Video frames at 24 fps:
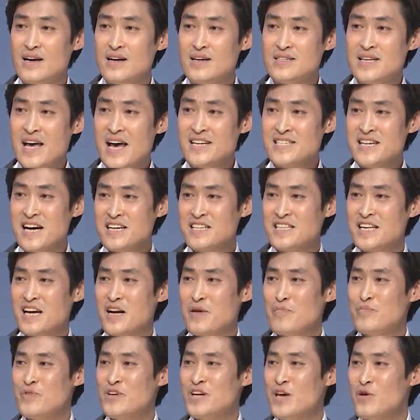세상
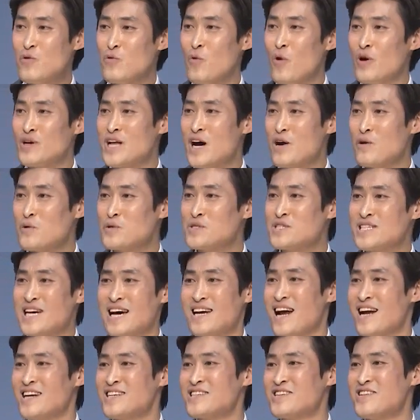사람들이 원하고
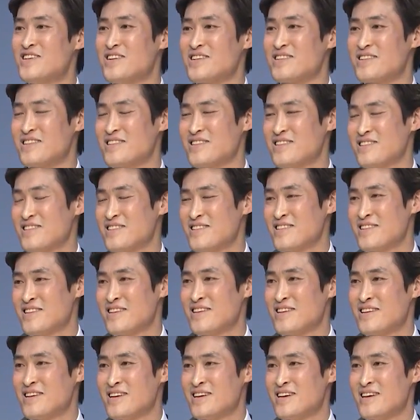잘하는 것,
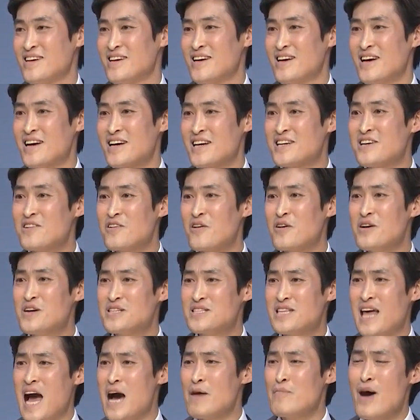
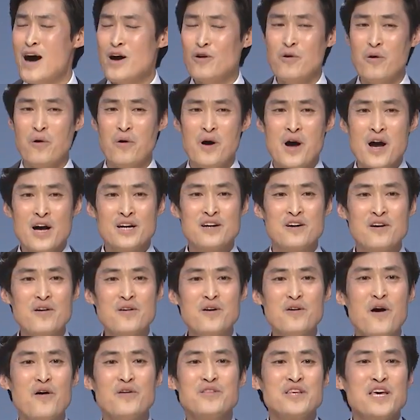그거를 탐하고
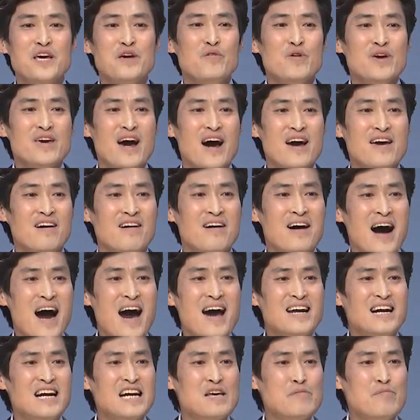그거를 얻기 위하여
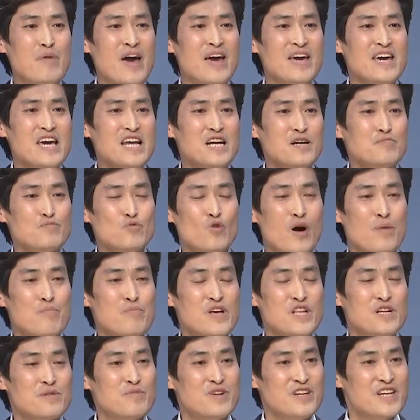하나님의 이름과
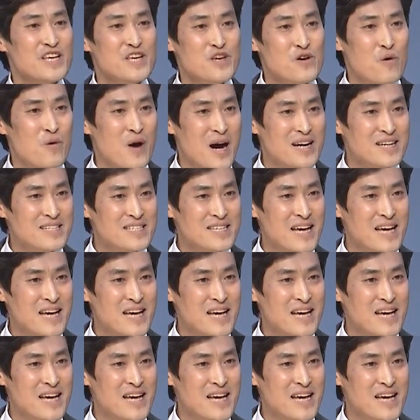믿음을 이용하는